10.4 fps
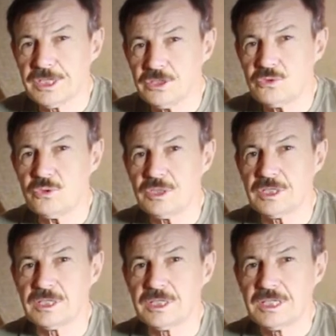на
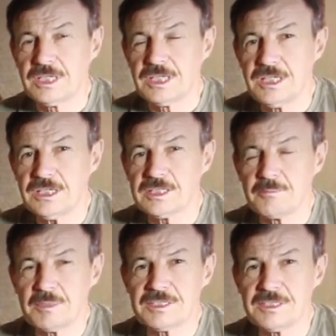юге их
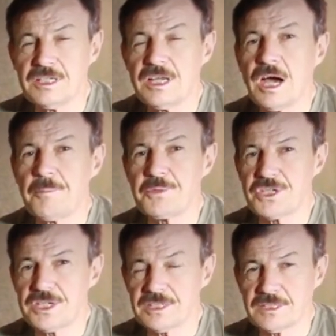заместили
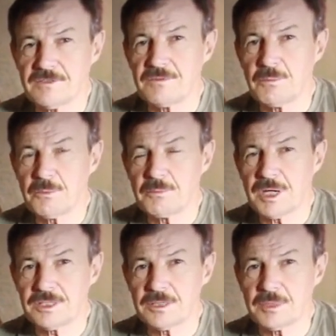общественными
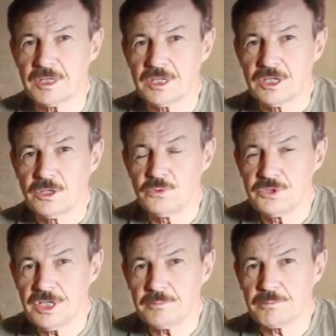банями.
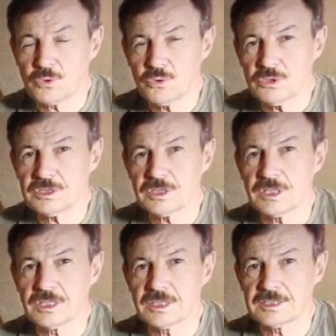Людей просто,
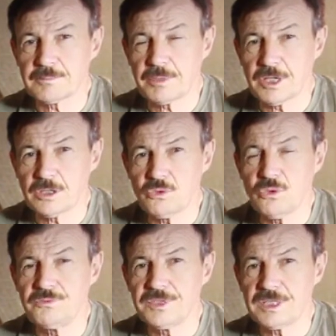как говорится,
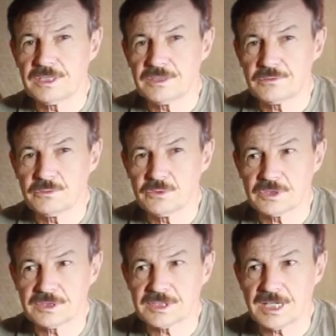поголовно
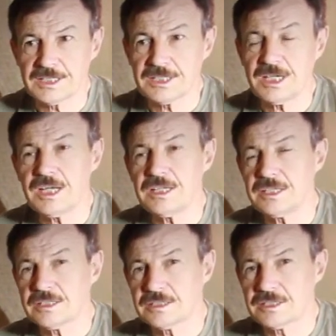вот,
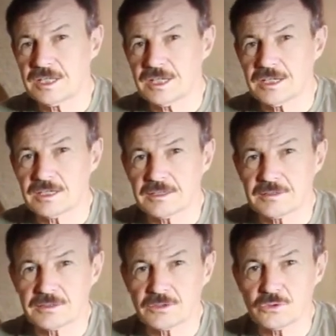загоняли
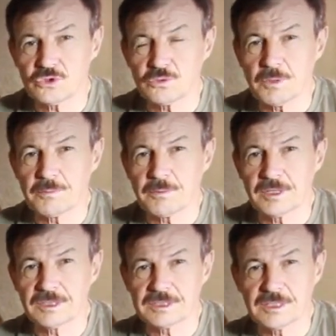на то, чтобы, как
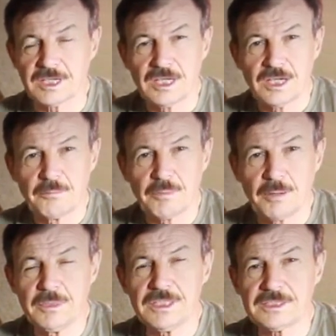говорится,
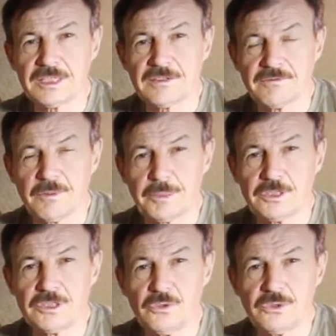помыться в
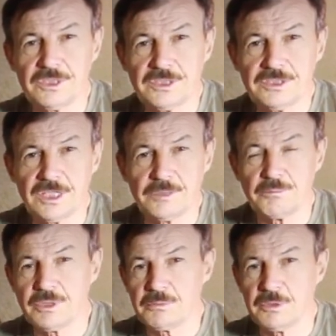определенный день.
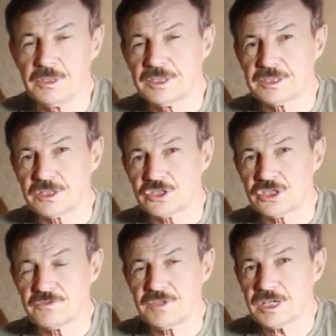Был ли это
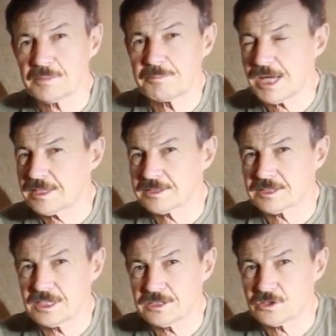четверг,
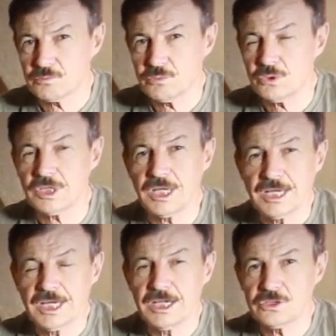пятница или суббота,
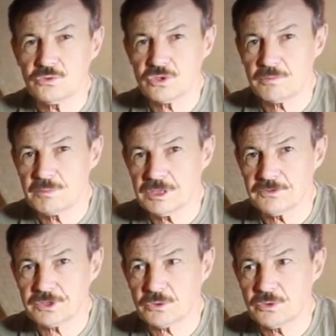это уже
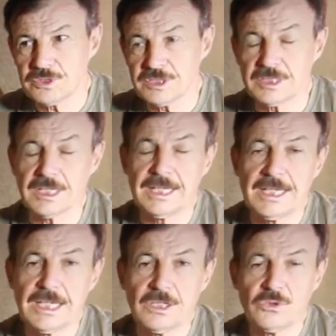было второе дело.
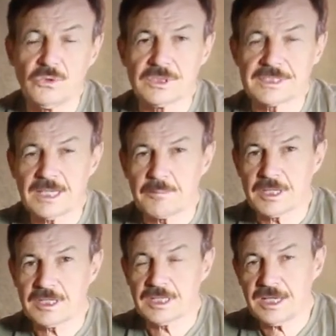Но
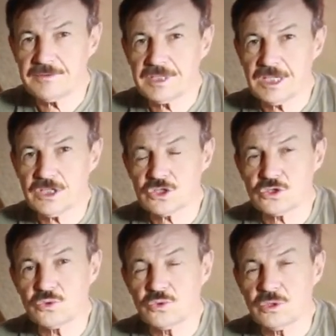самое главное,
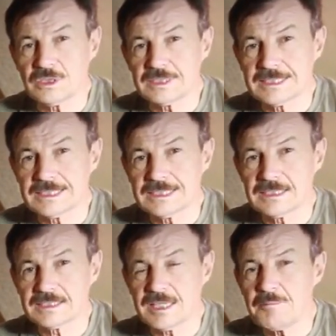что
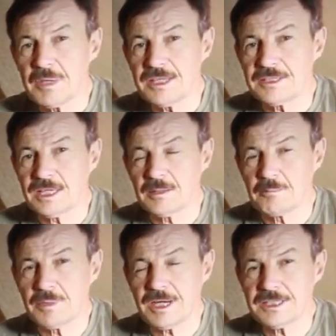семейная
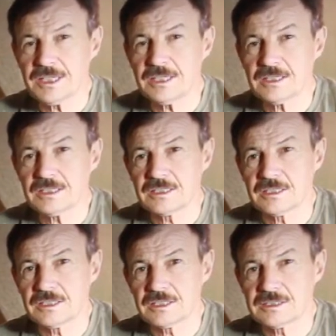баня,
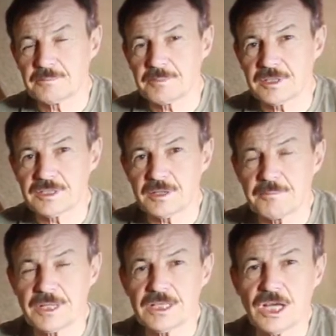как говорится,
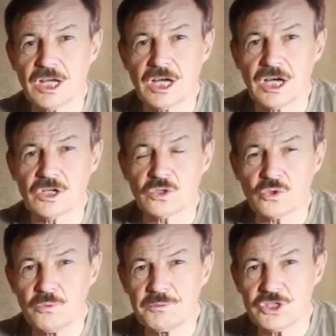претерпела
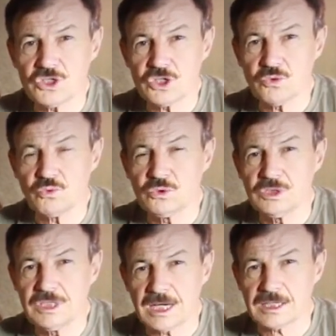огромнейший
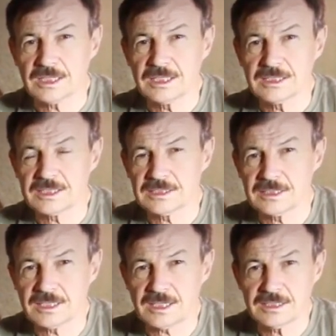удар со
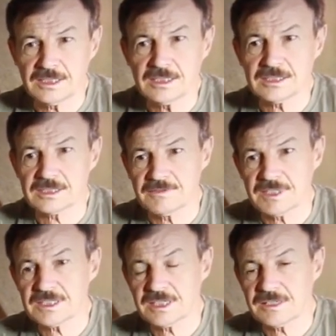стороны
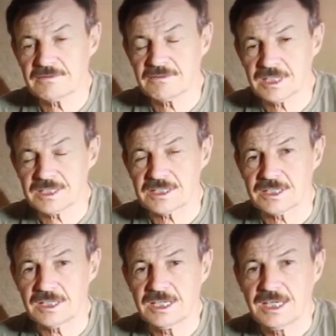советской
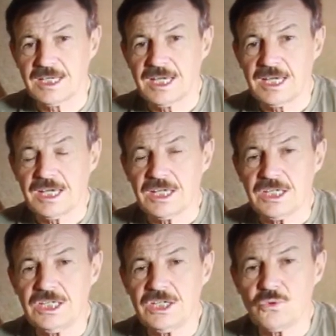власти.
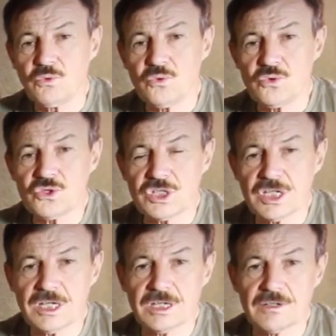И
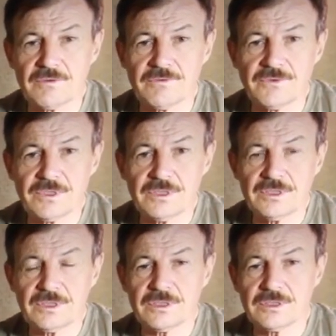уже
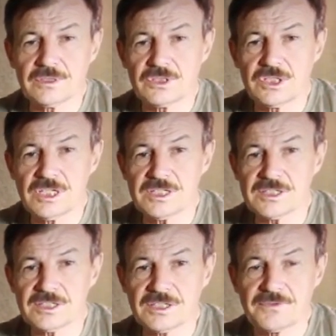в,
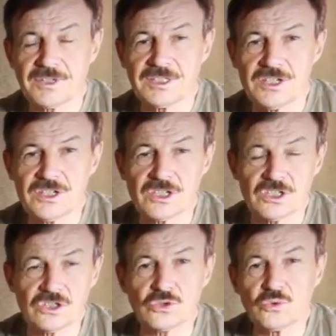через
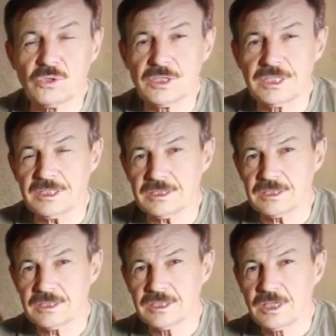фактически 100 лет
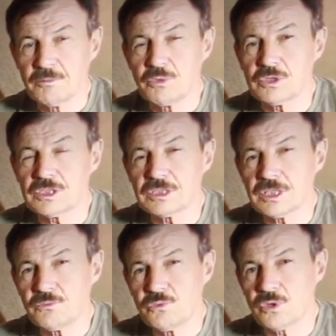после
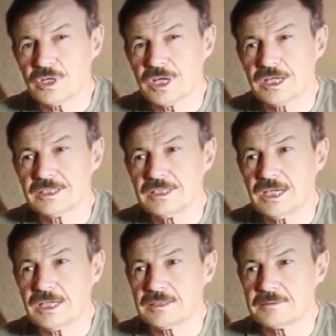того,
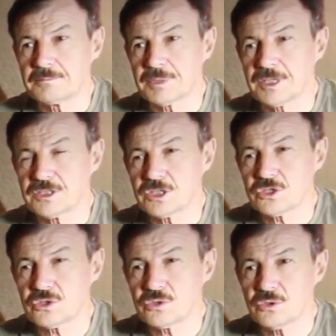когда
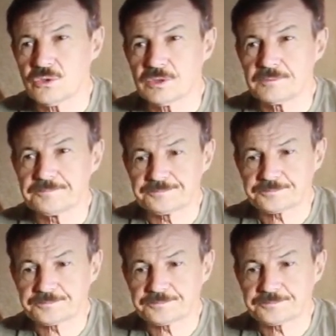произошло